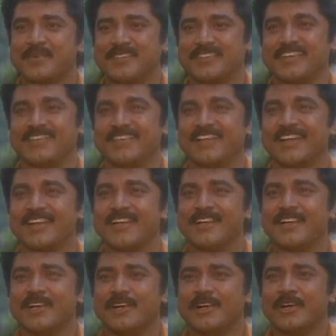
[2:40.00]
క్షమించండి సార్
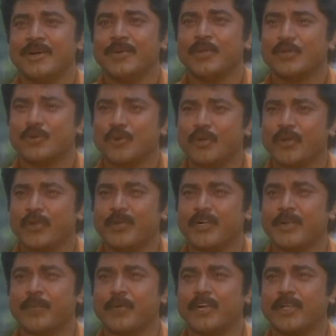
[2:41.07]
ఒక
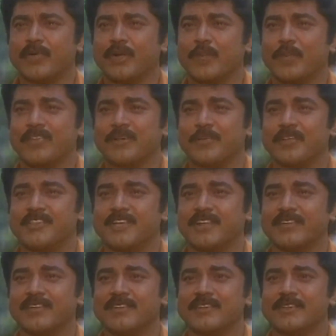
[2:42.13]
కార్మికుడి ఇంటి పిల్లలు చేసుకోవడానికి మీ
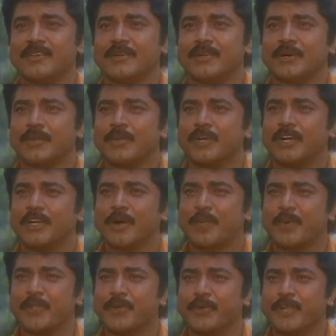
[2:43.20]
నాన్న ఒప్పుకున్నా ఒక
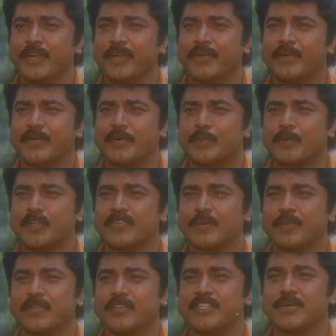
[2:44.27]
యూనియన్ లీడర్ చెల్లెని
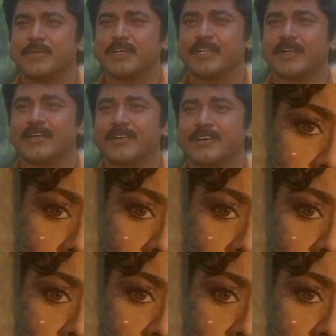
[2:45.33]
చేసుకోవడానికి ఆయన ఒప్పుకోరు